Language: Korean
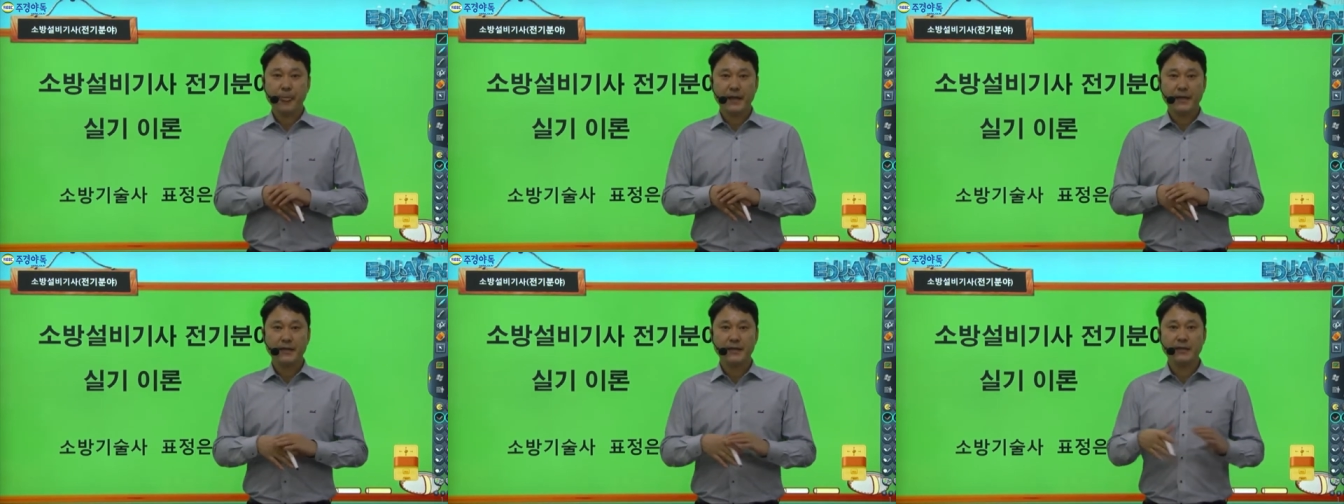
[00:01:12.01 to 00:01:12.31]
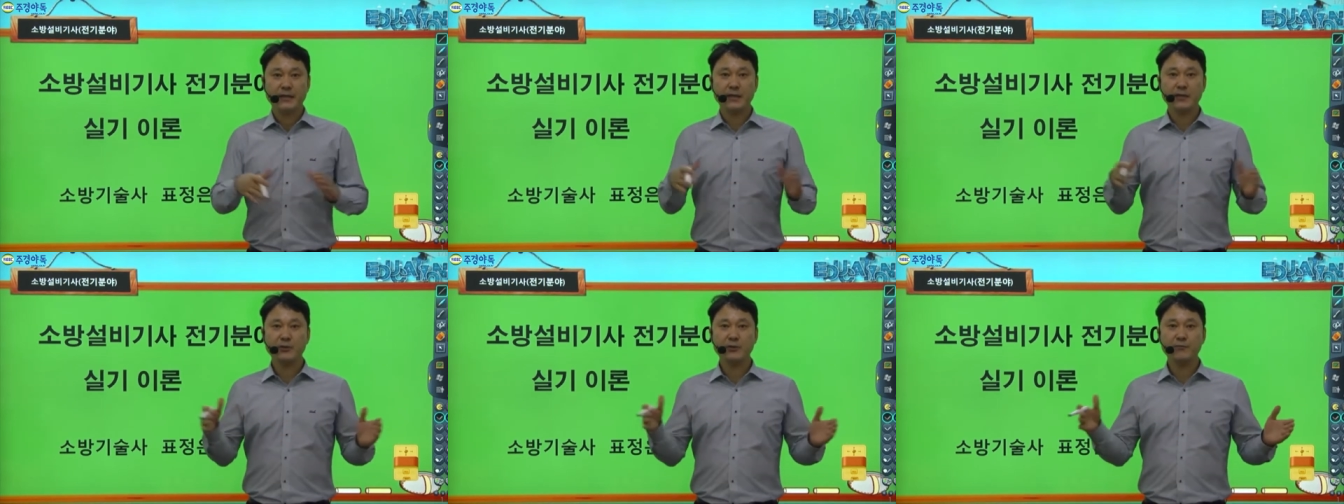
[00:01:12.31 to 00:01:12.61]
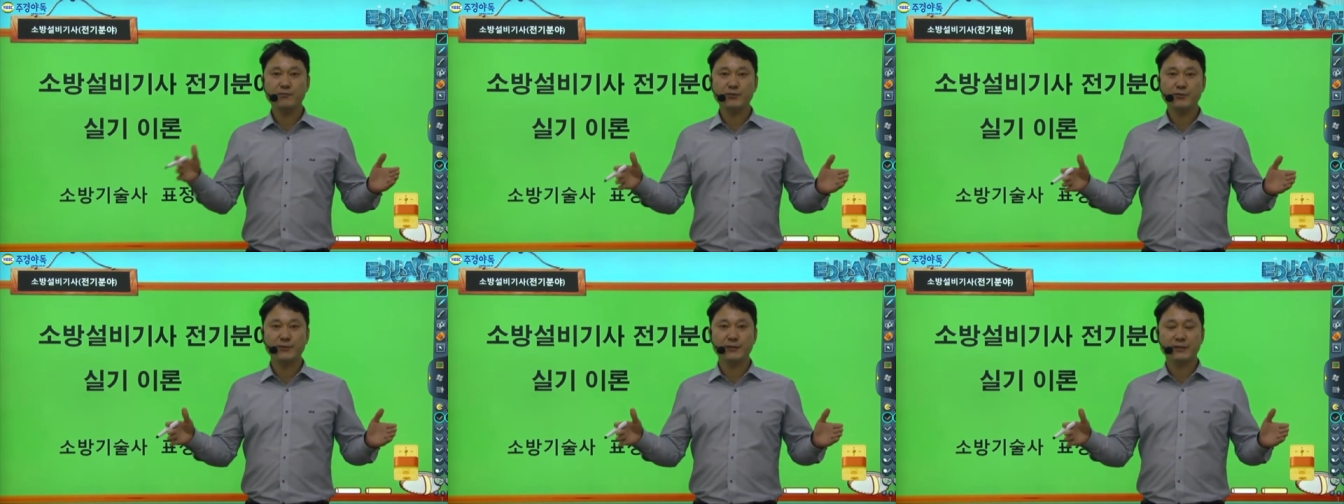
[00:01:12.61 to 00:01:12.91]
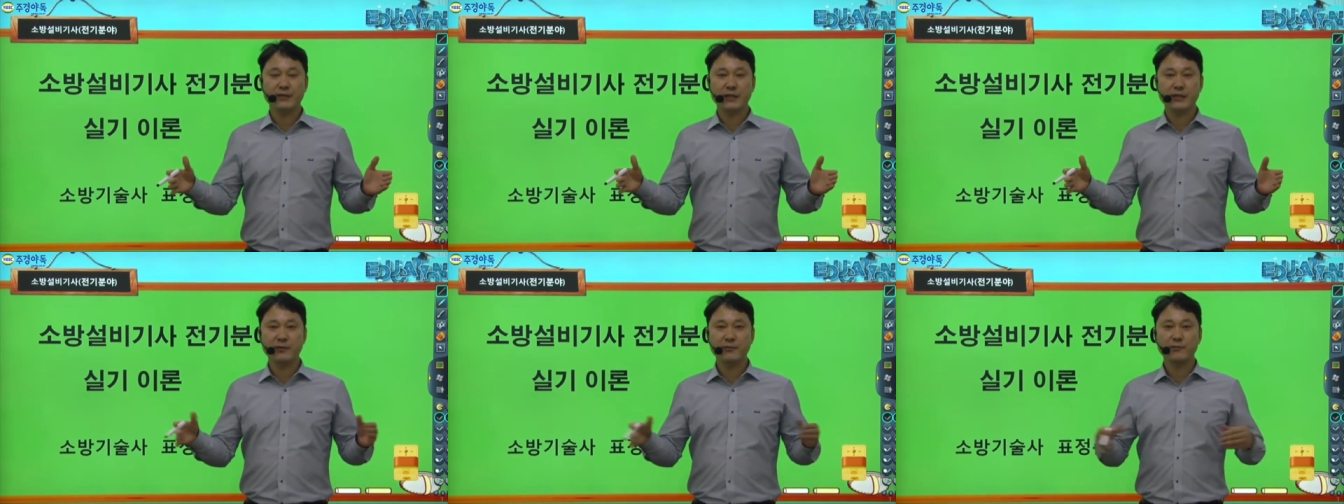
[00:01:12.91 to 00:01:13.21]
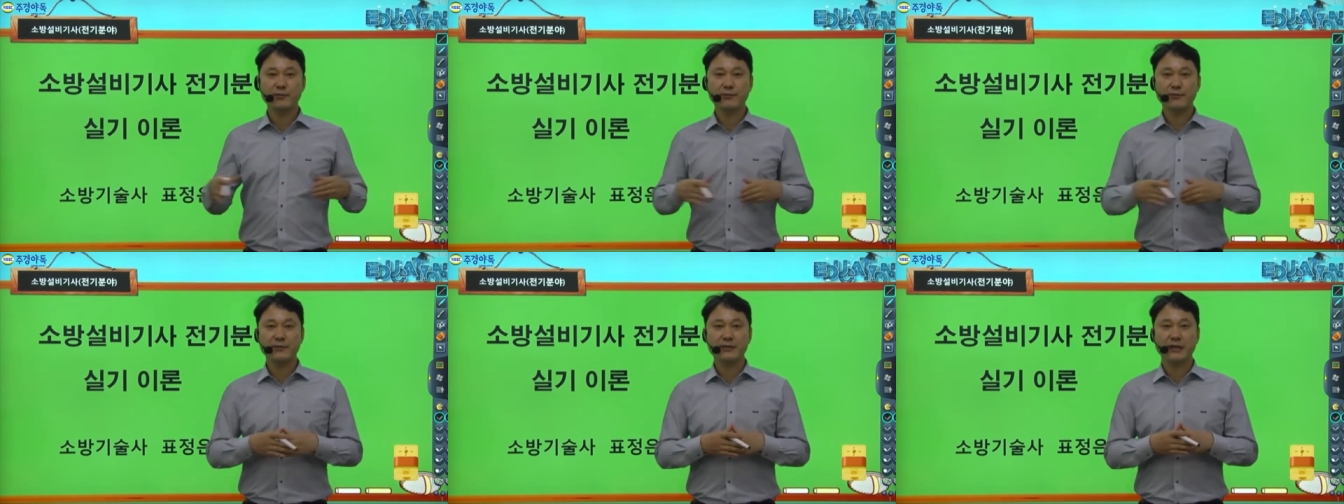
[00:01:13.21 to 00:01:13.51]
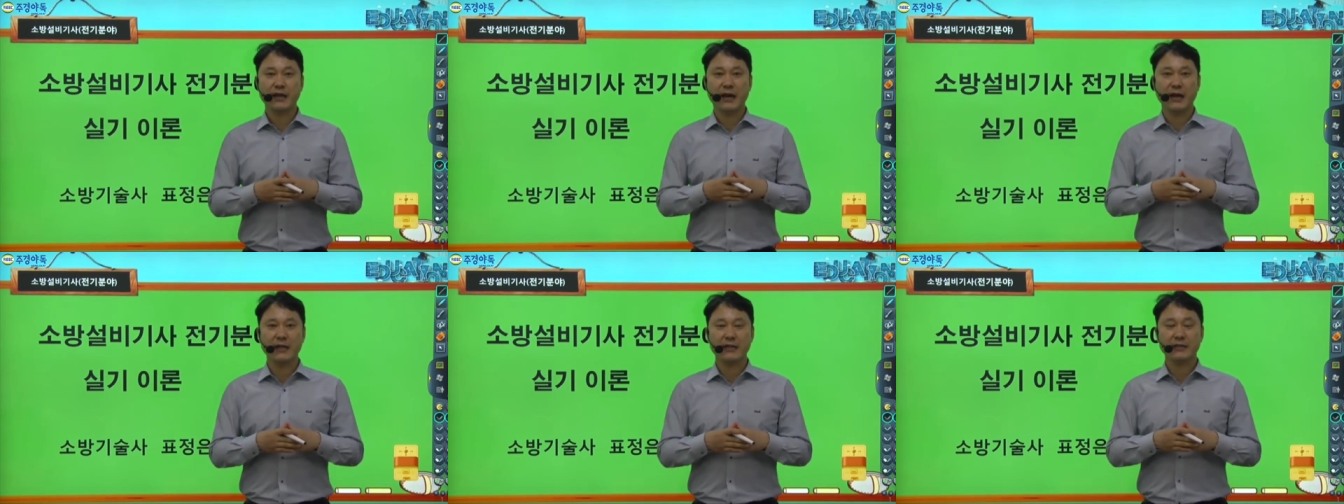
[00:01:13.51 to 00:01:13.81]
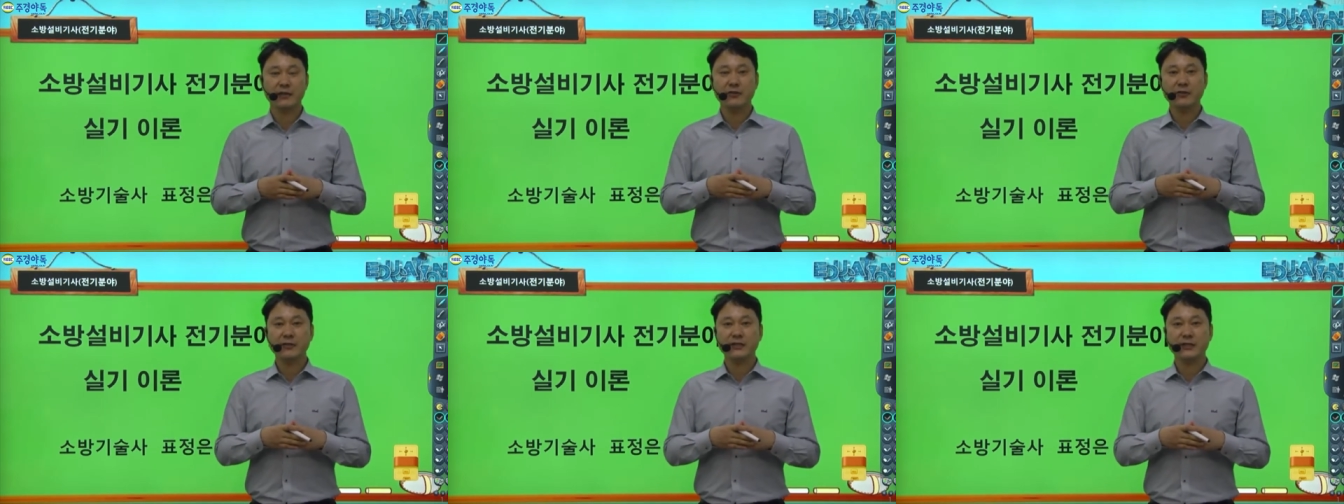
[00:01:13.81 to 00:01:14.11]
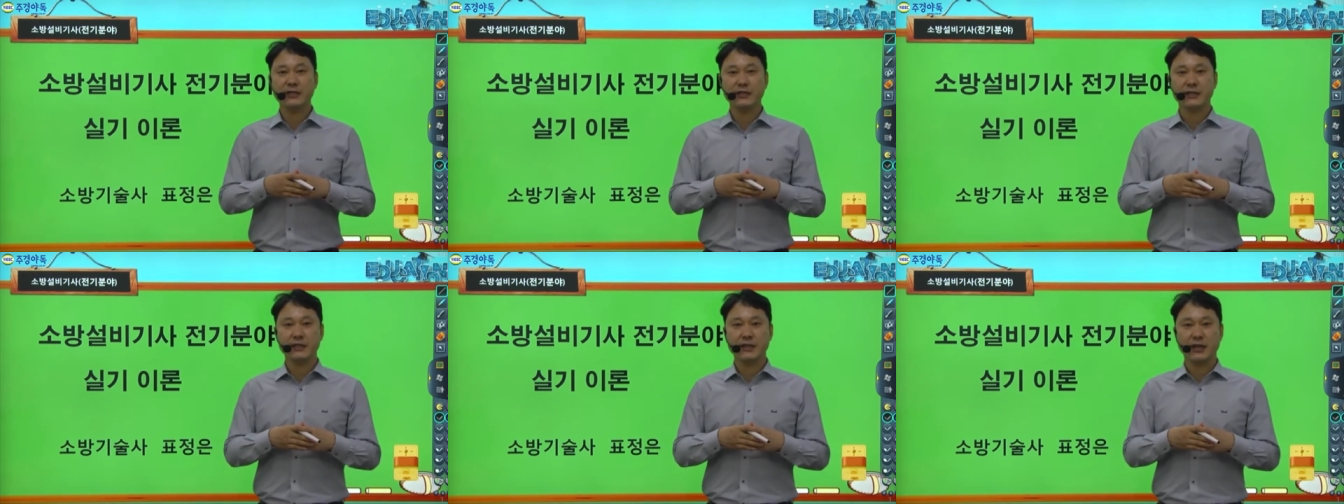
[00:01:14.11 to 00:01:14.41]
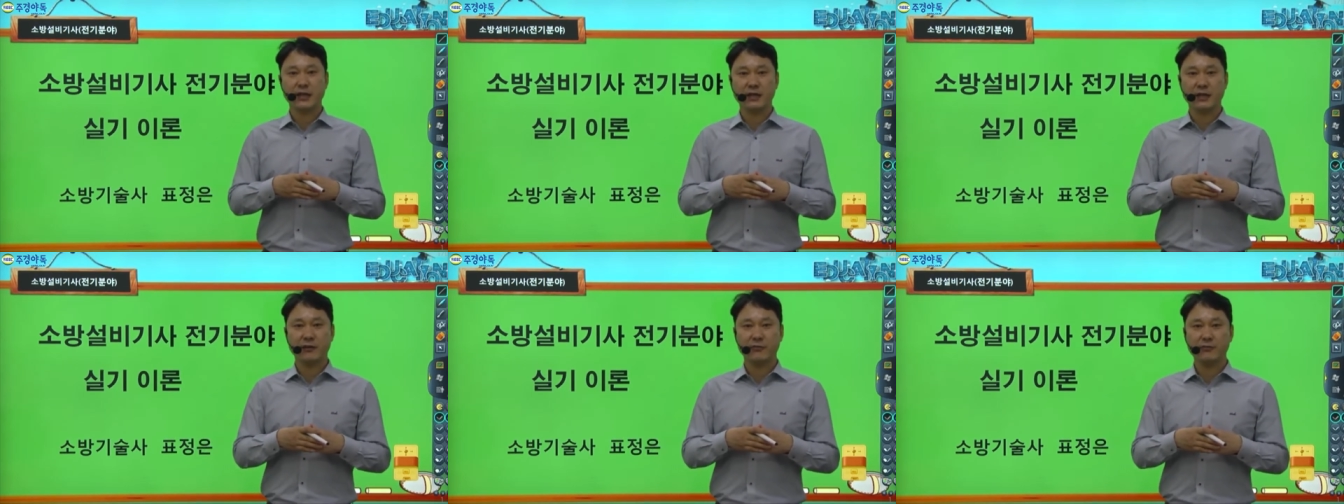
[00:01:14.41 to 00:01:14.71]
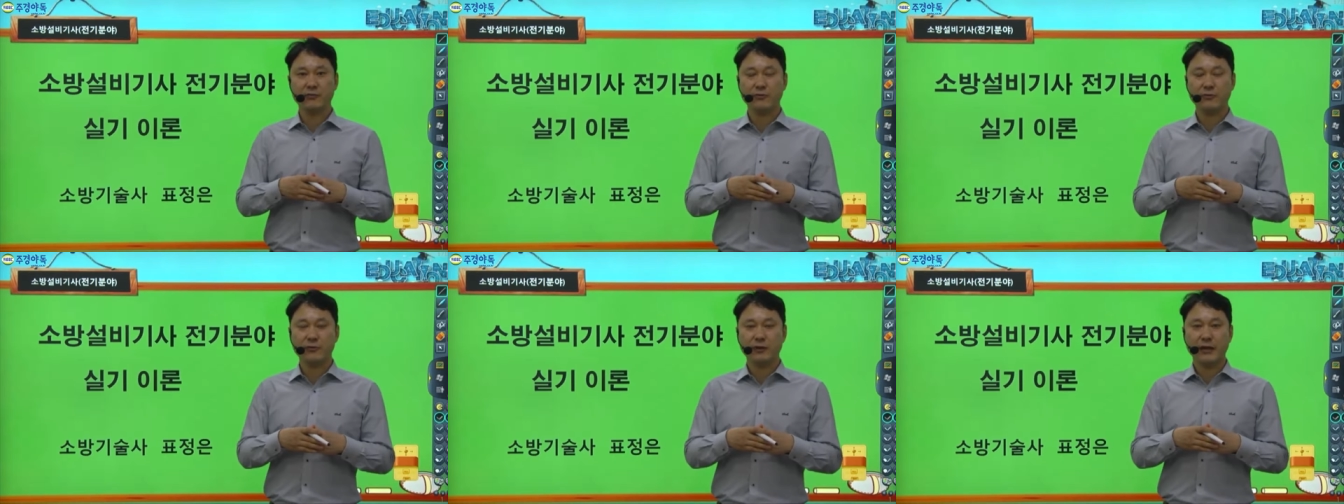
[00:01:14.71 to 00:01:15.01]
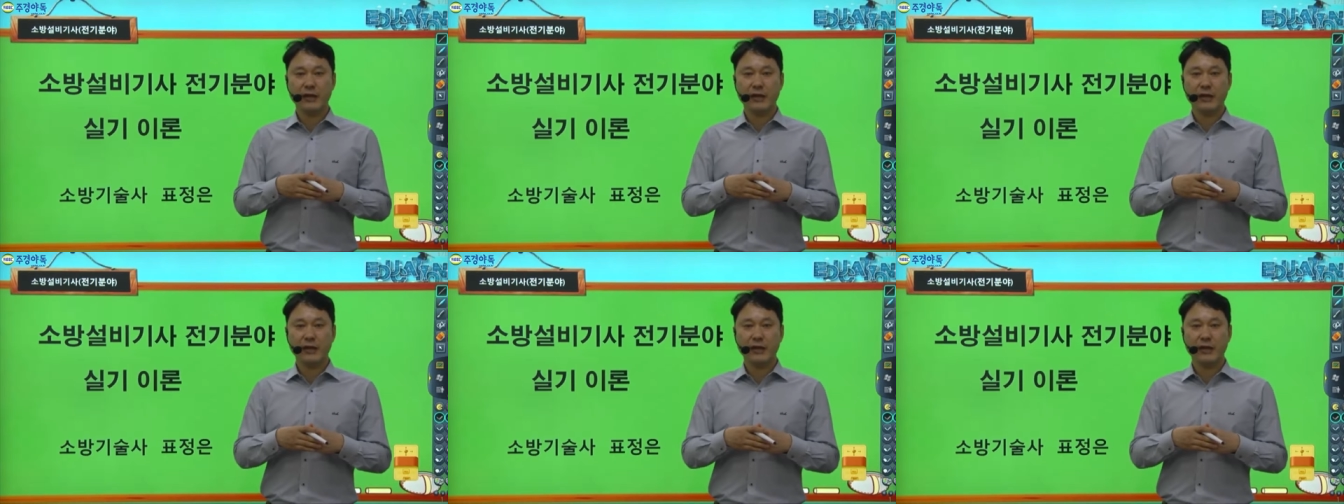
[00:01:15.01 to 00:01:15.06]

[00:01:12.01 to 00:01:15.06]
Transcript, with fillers: 이 이론 부분, 이론 부분은 아 이런 것이 있다라고